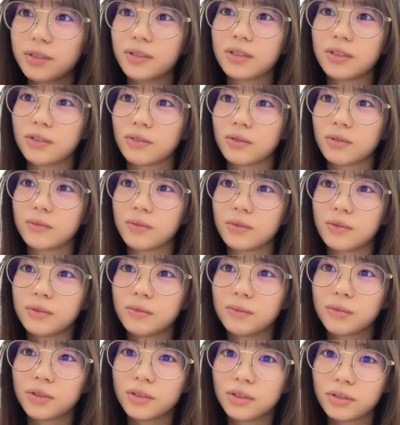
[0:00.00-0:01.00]
い人だと思
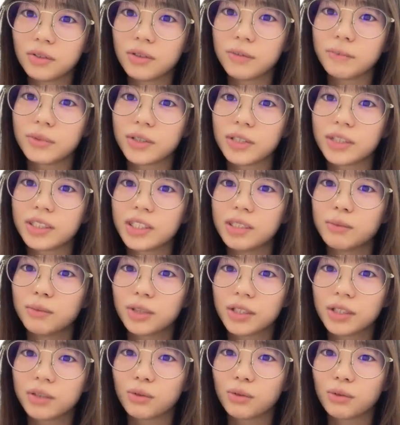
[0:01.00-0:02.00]
うもうすごいプラシーボ
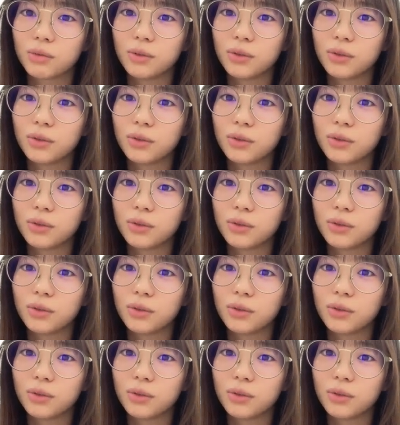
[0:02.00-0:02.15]
効くと思